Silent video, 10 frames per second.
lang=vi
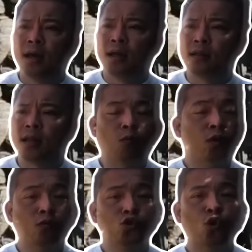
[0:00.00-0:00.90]
uh, tổng
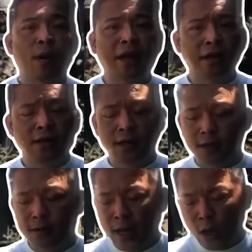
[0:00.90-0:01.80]
thống Joe Biden đó,
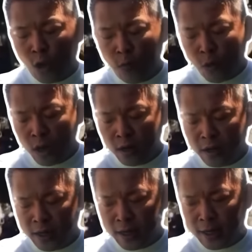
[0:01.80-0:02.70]
đã có một
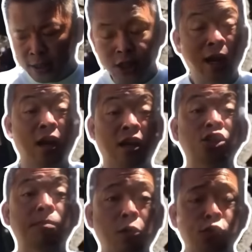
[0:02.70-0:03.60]
lời uh, trả lời
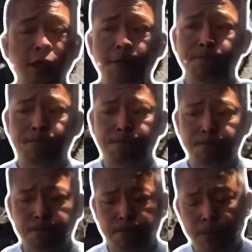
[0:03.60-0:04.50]
trước báo chí
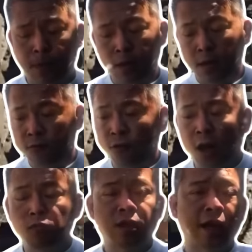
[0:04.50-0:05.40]
và
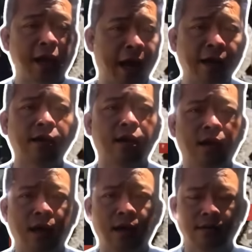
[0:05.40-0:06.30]
ông ta khẳng định
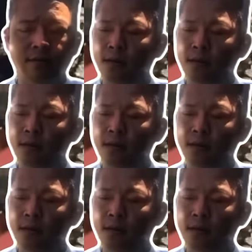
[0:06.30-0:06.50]
là